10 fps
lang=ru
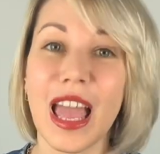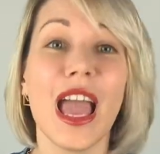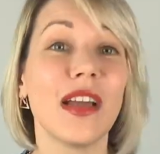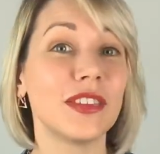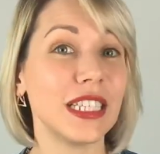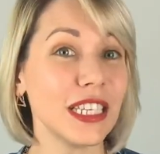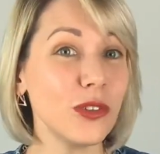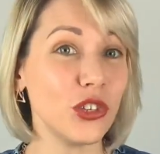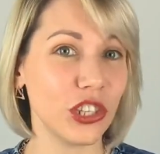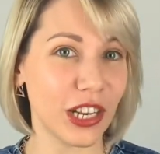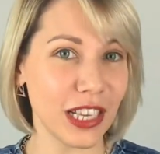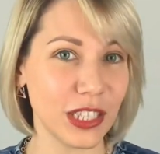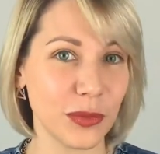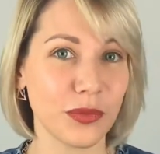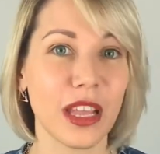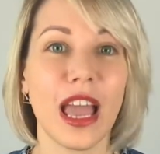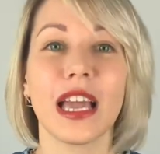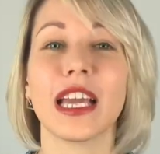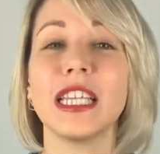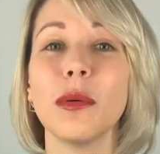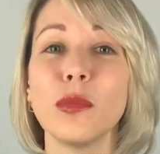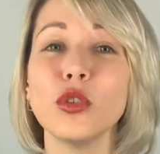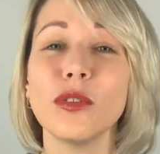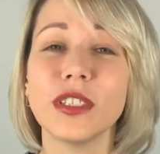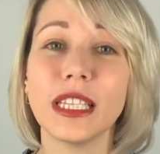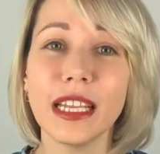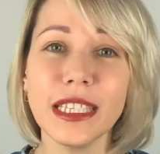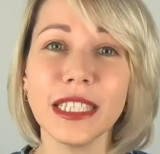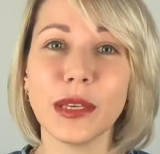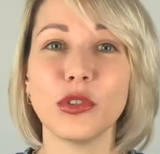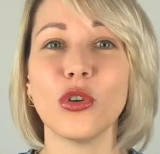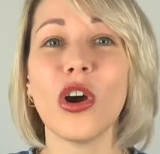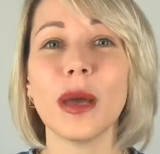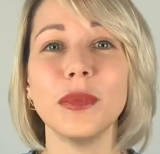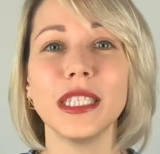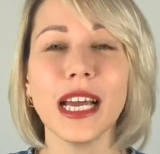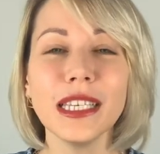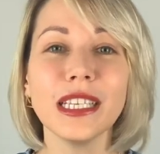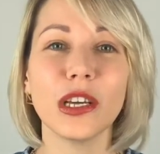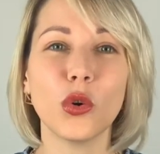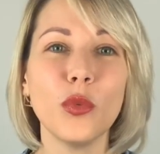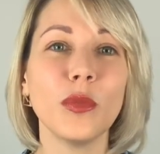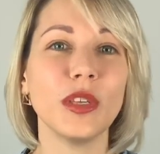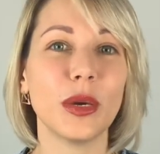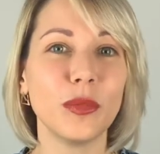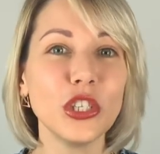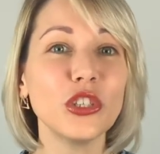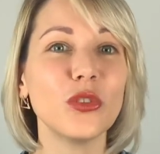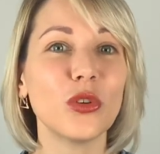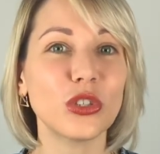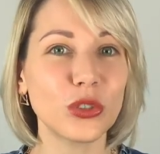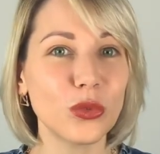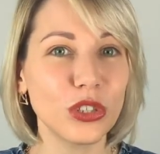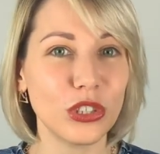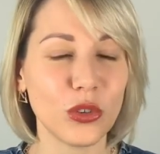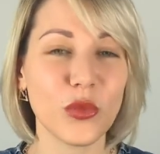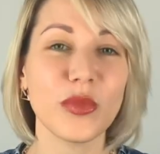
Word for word: В следующий раз когда мы будем в столице, то обязательно купим необычную экскурсию,